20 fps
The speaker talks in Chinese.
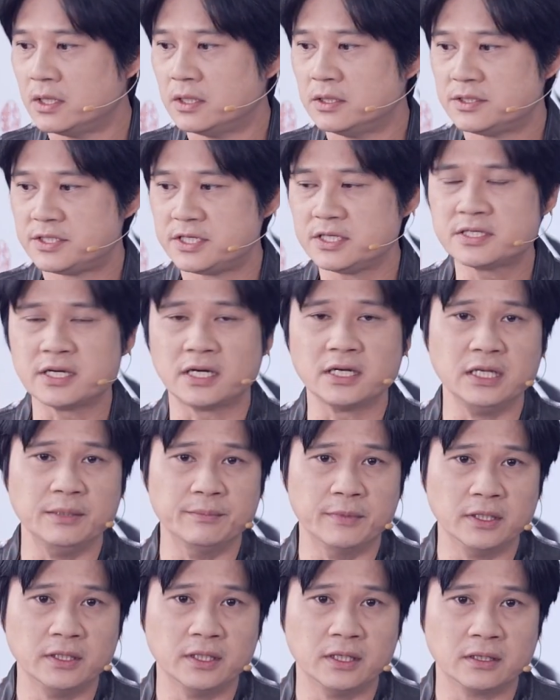经常你
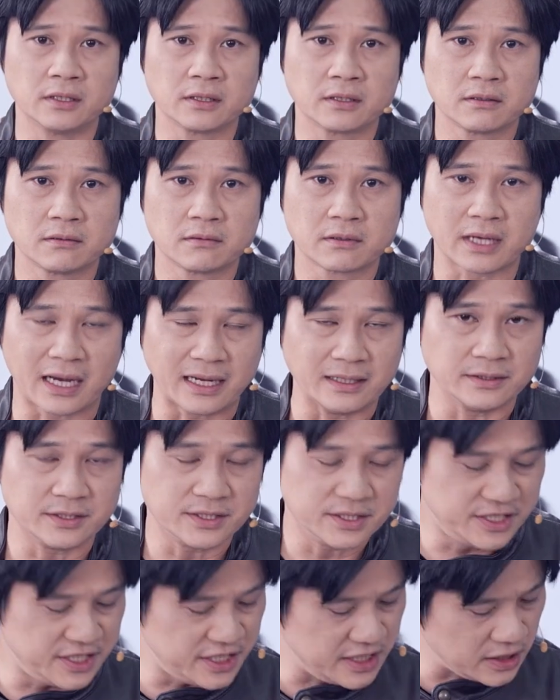们呢感
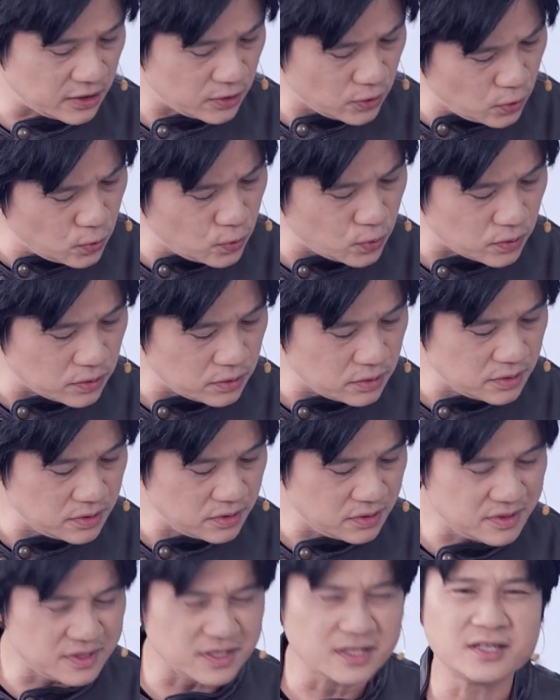情路
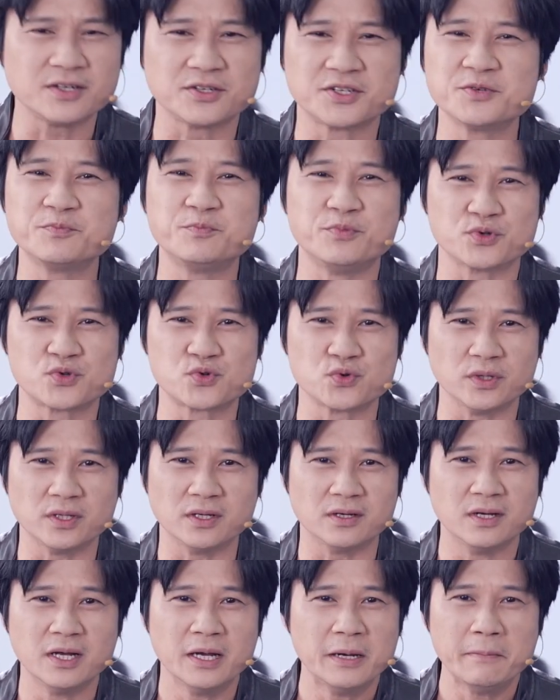真的是不顺
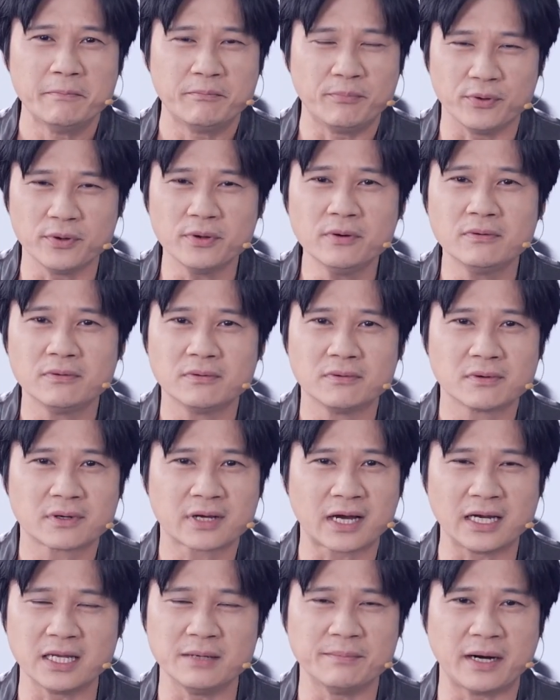的，不用
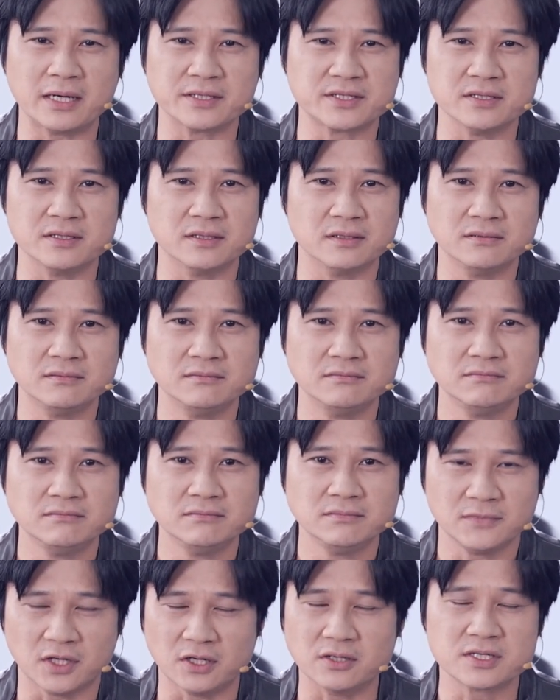看你八字的
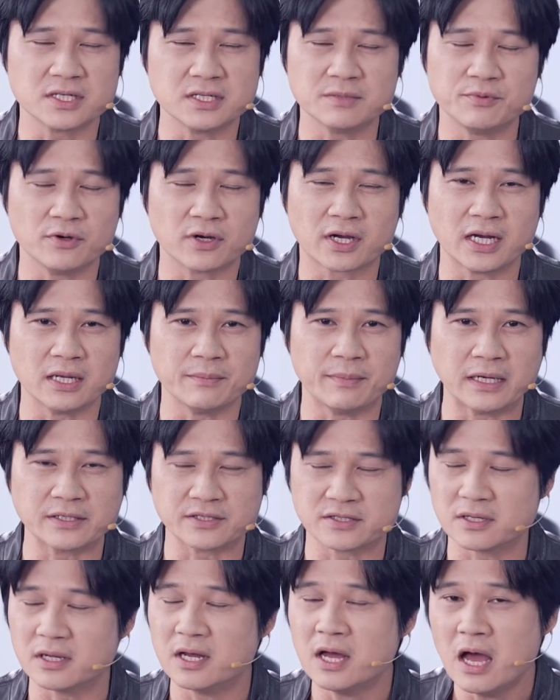哦、啊，真的不用看你八
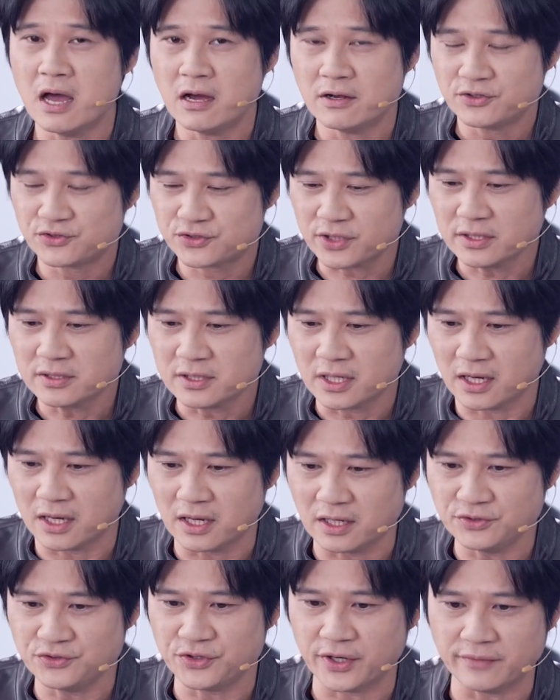字的，任
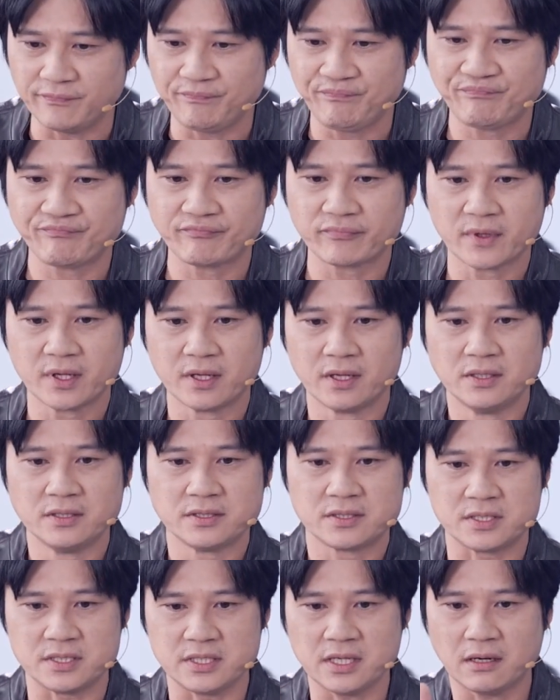何人
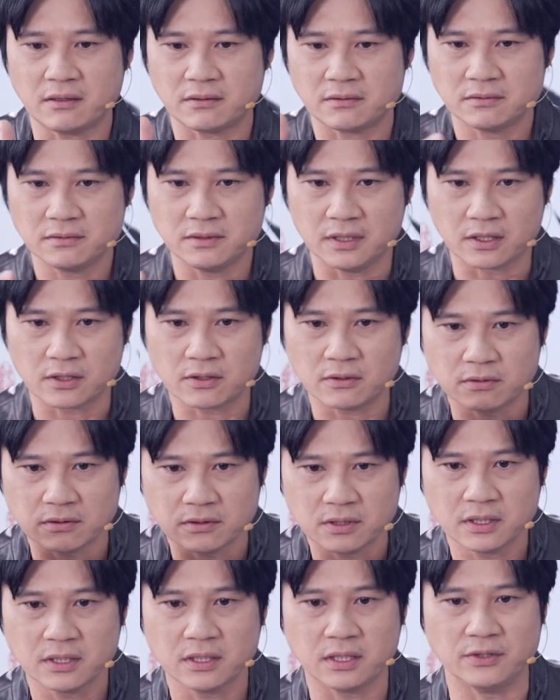只要能够
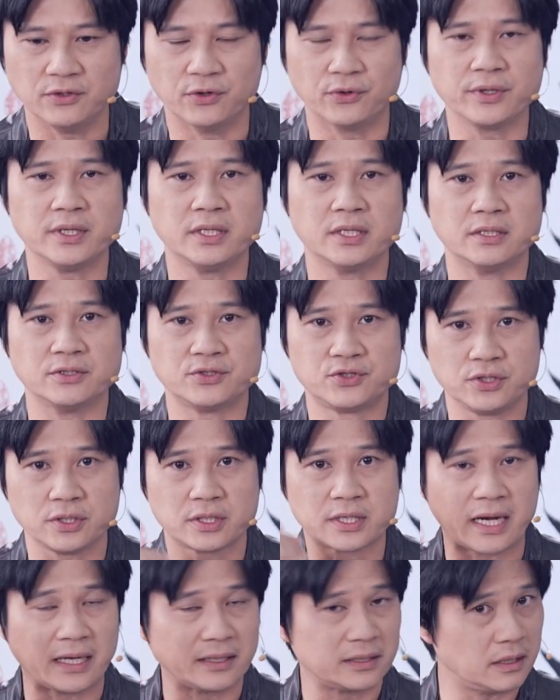很容易的去
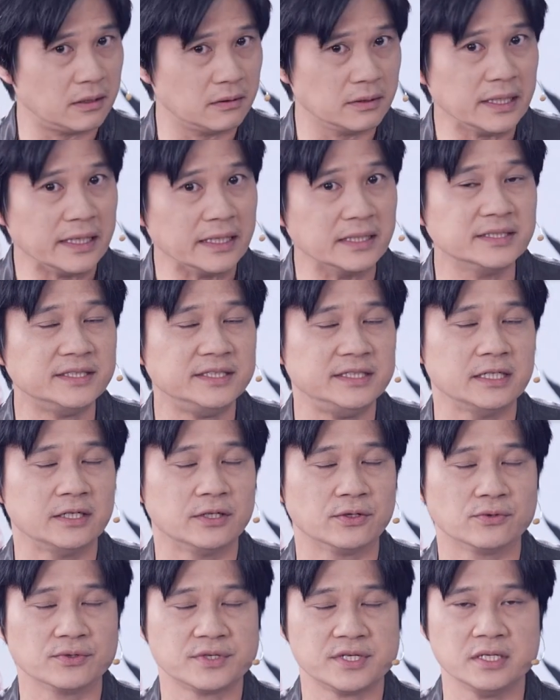看到阴界的
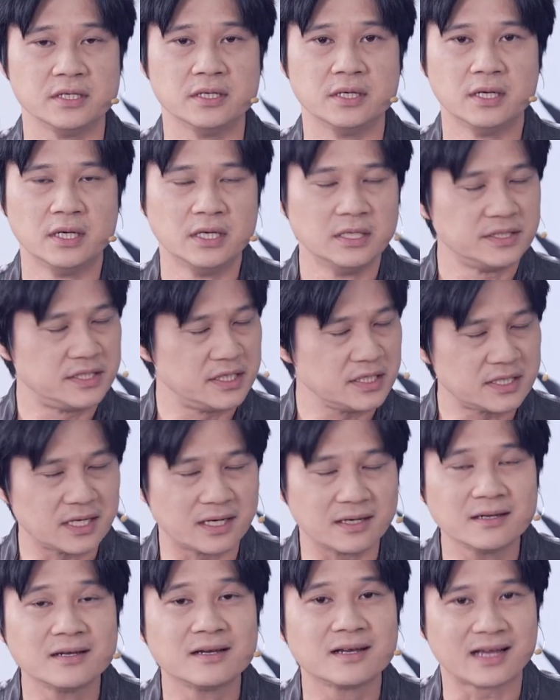东西，经
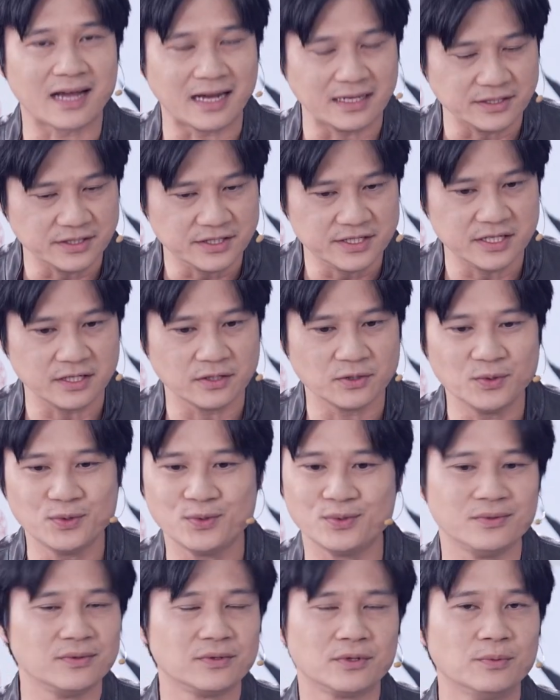常感情
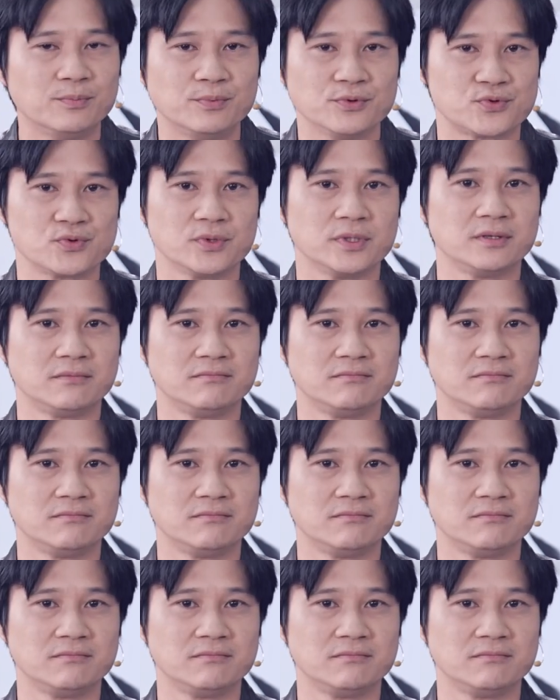路都不顺。